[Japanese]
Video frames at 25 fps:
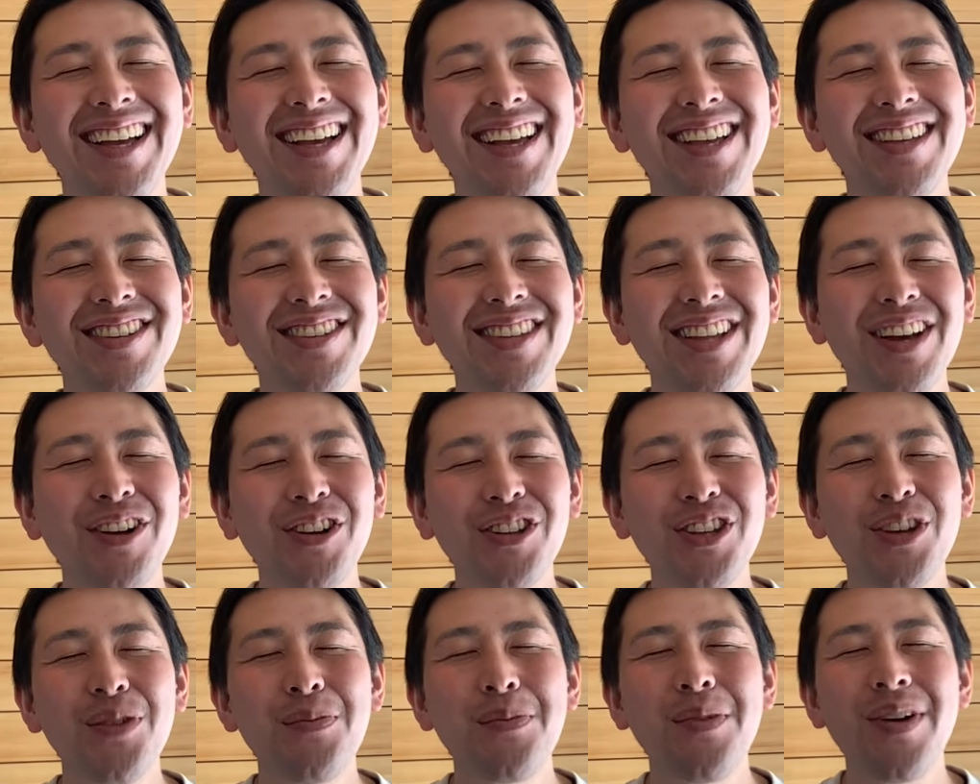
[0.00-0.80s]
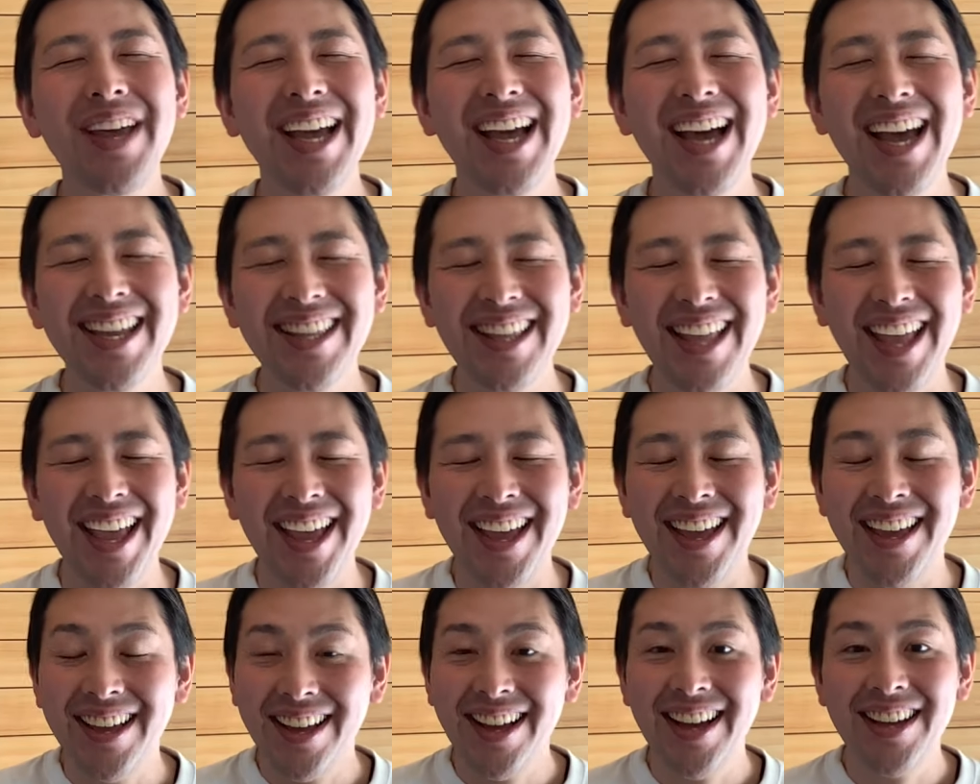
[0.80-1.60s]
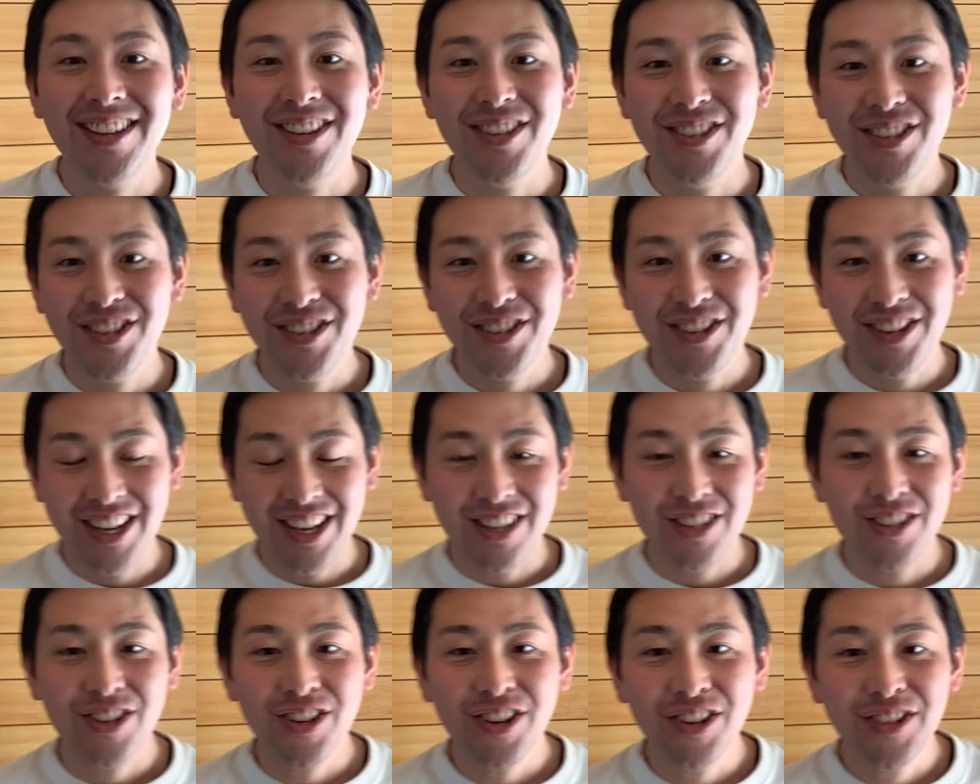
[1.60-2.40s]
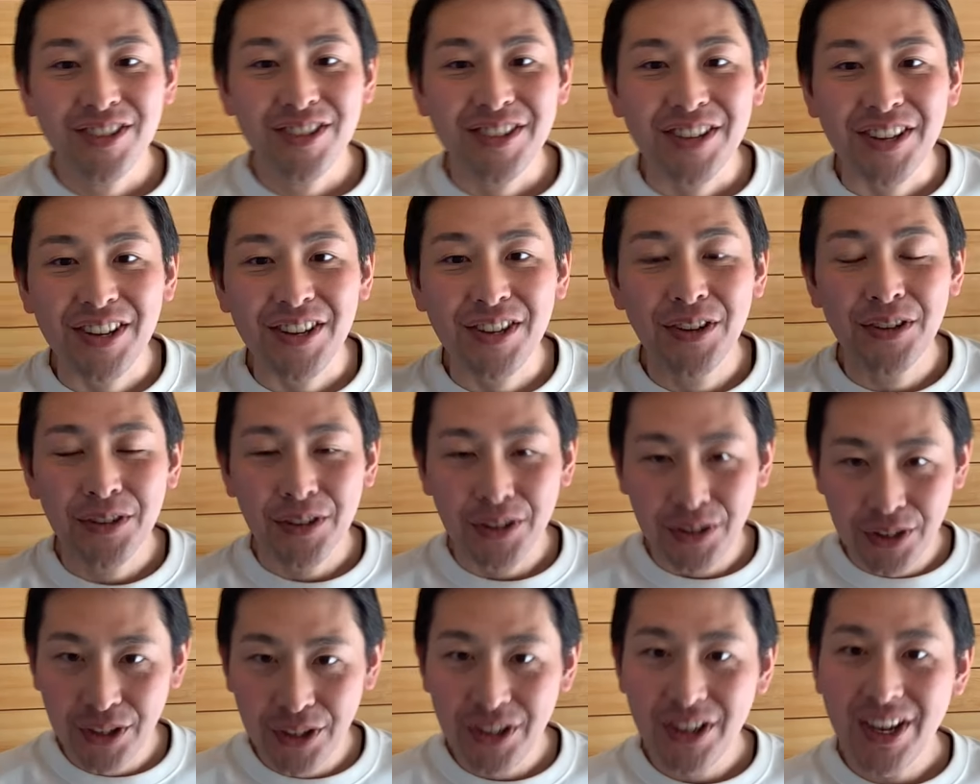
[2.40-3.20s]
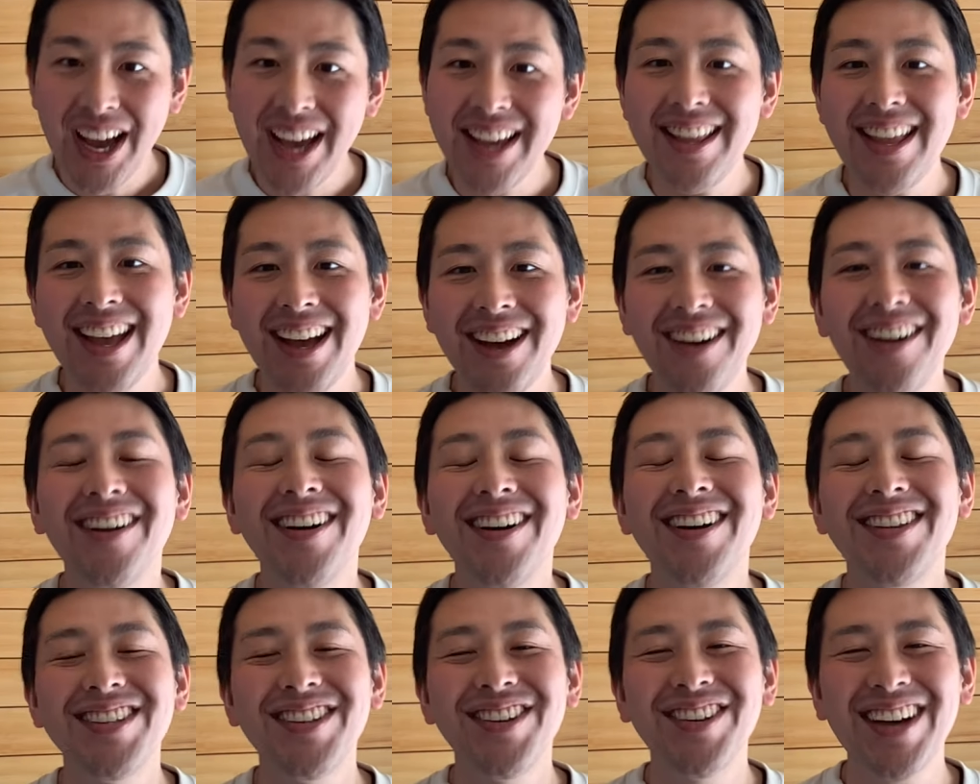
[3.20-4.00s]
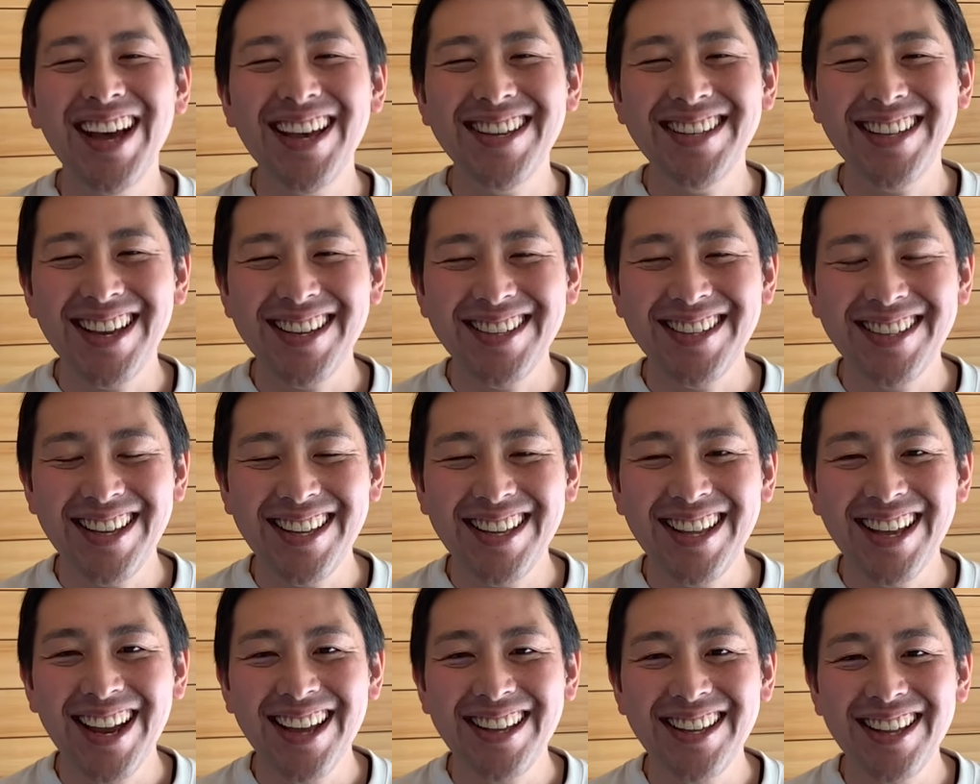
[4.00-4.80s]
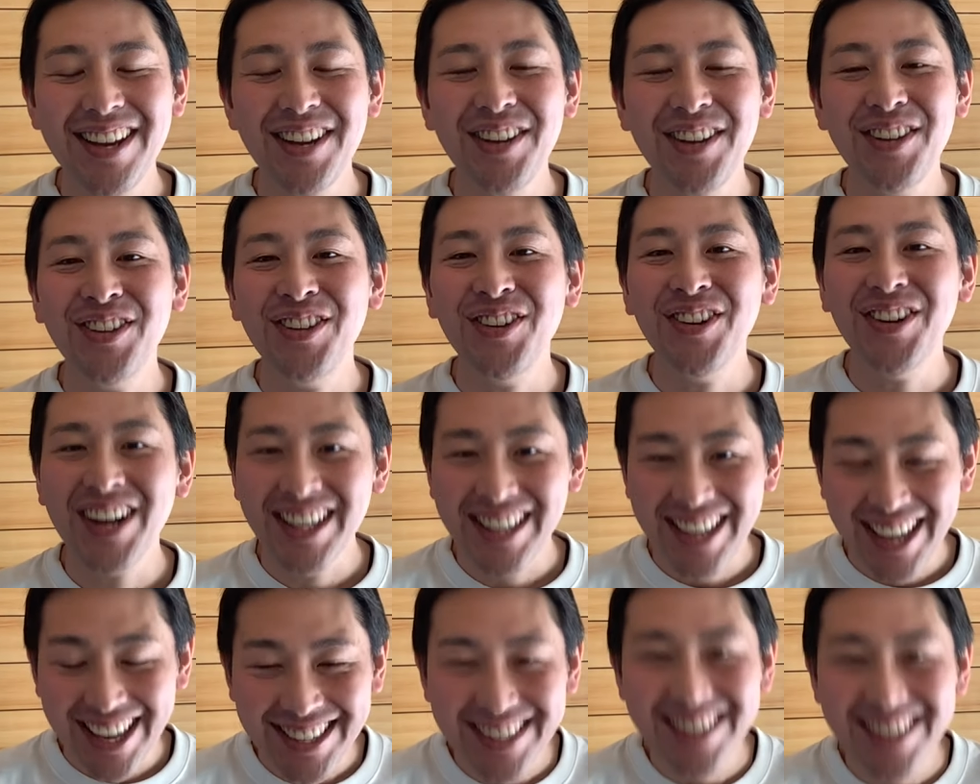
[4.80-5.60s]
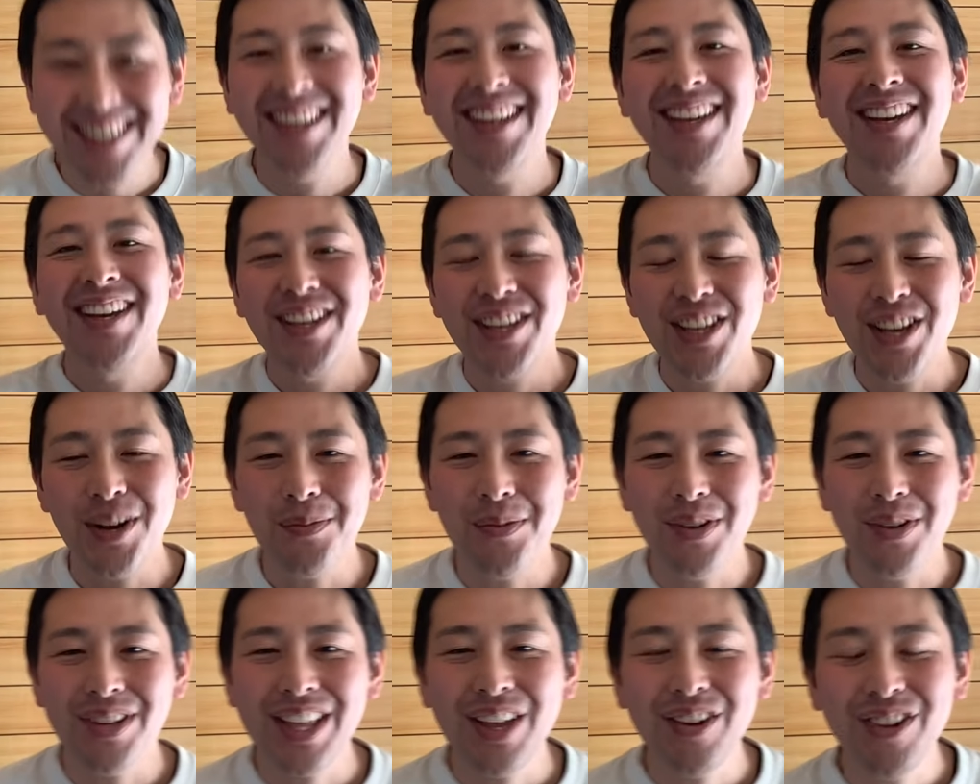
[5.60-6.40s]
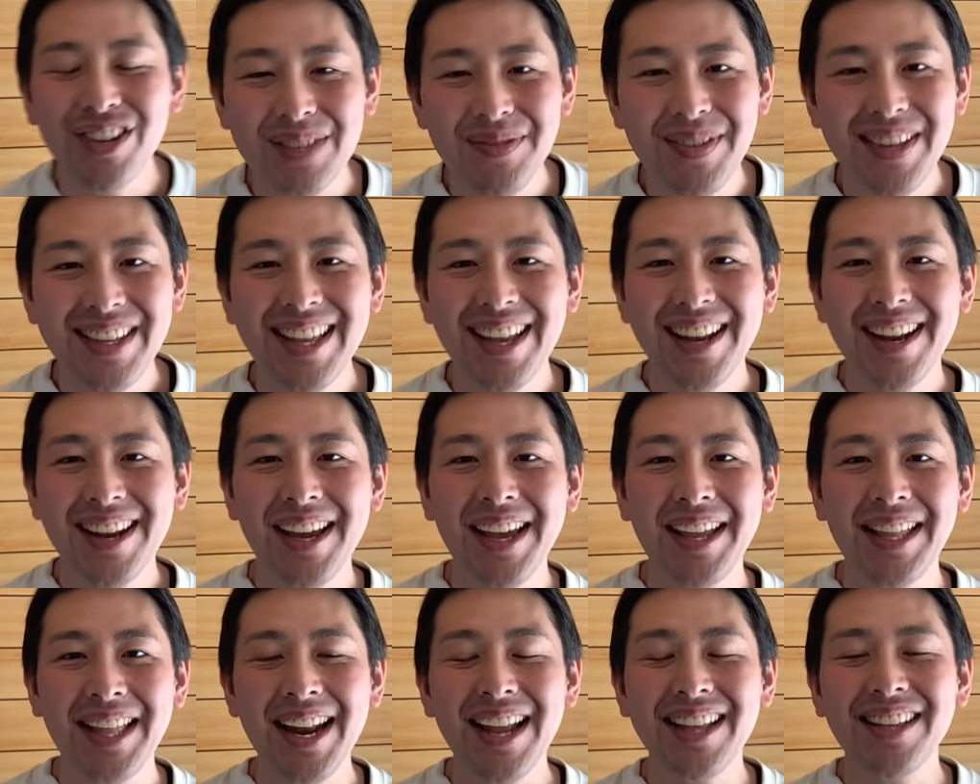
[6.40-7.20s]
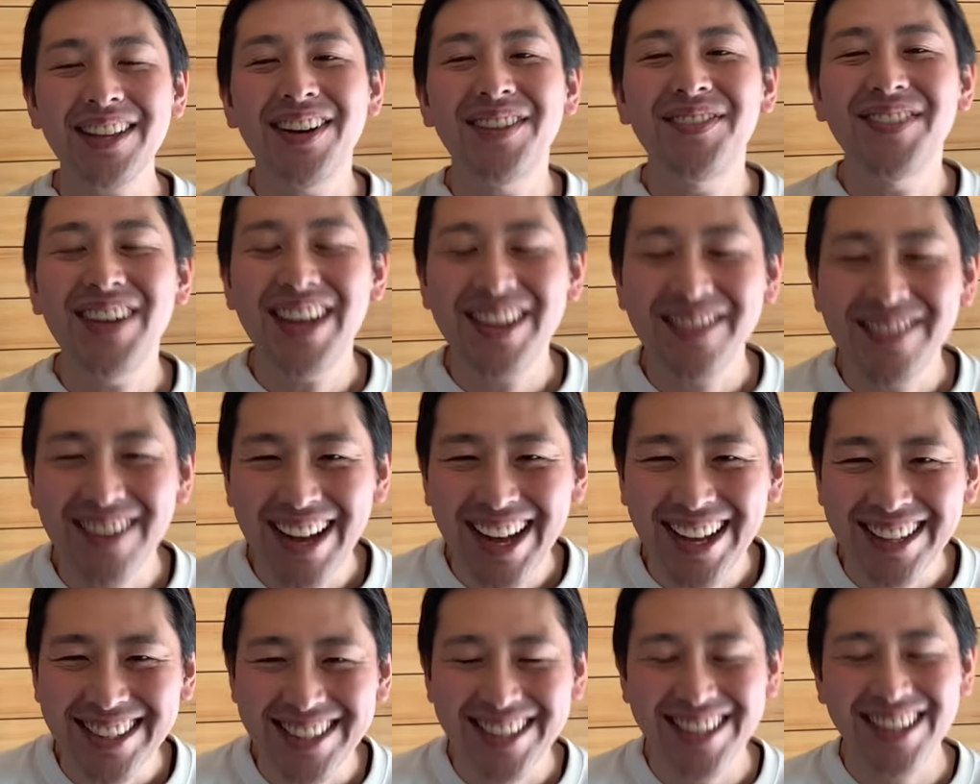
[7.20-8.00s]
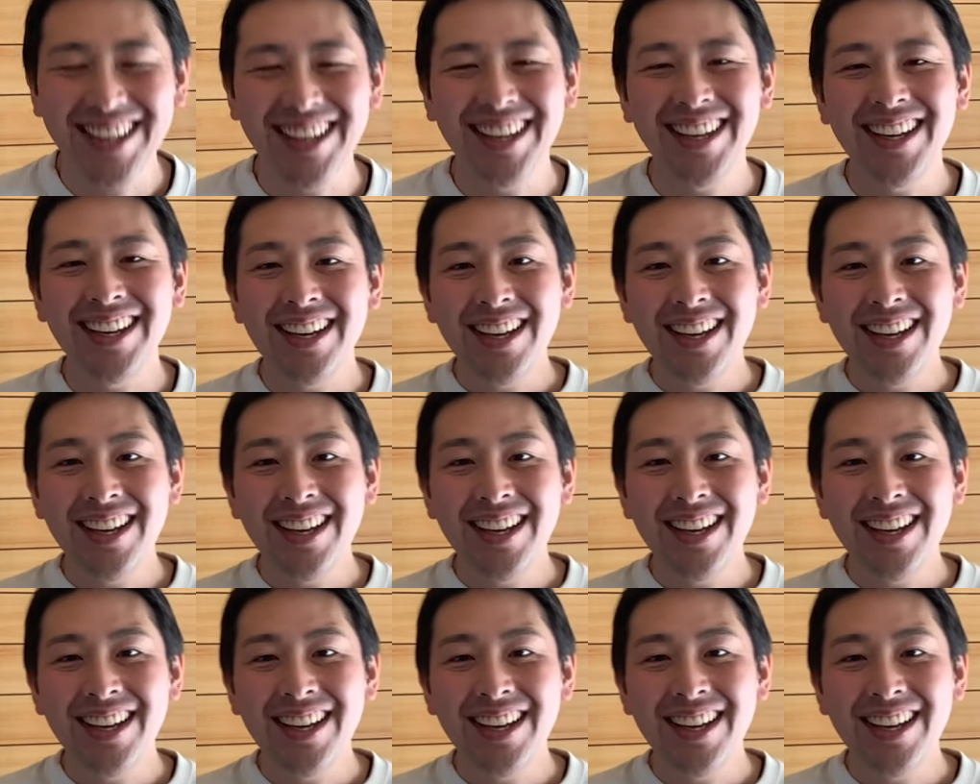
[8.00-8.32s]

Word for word: そんなことを思い描いて学級づくり、授業づくりの工夫アイデアを紹介させていただいている動画です。今日もお楽しみいただけたらと思います。